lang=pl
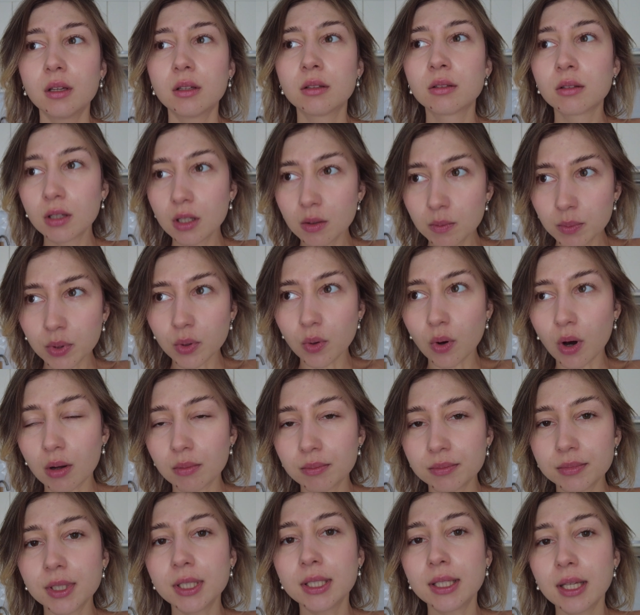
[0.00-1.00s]
No i było.
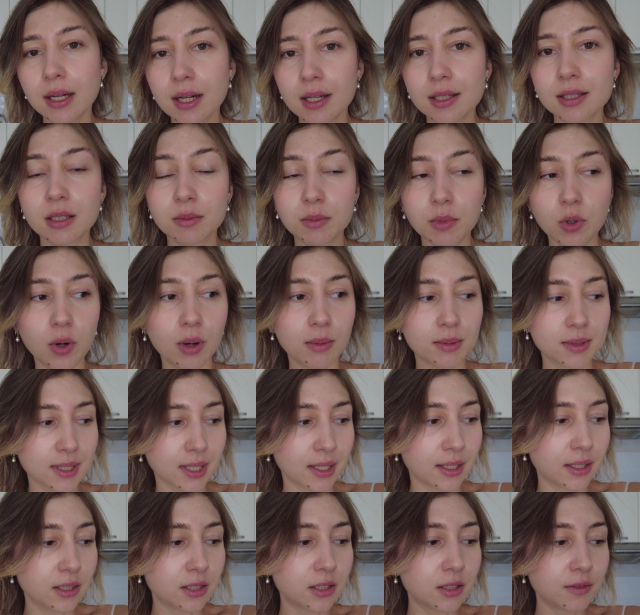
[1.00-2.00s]
I teraz nie mogłam
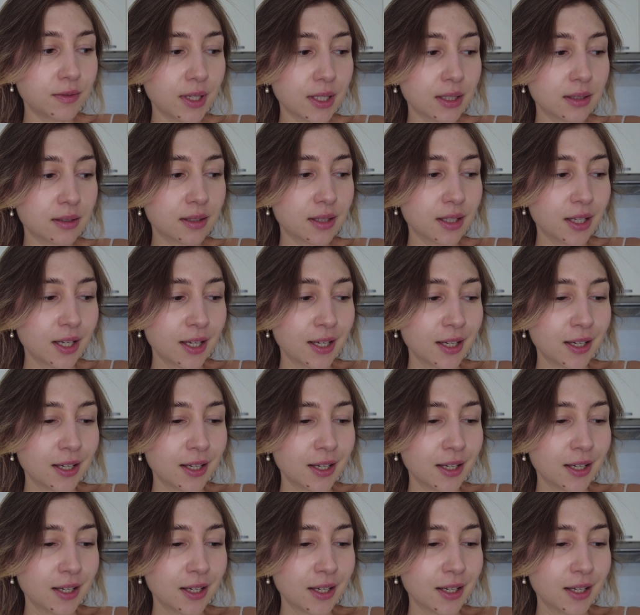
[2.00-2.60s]
znaleźć, więc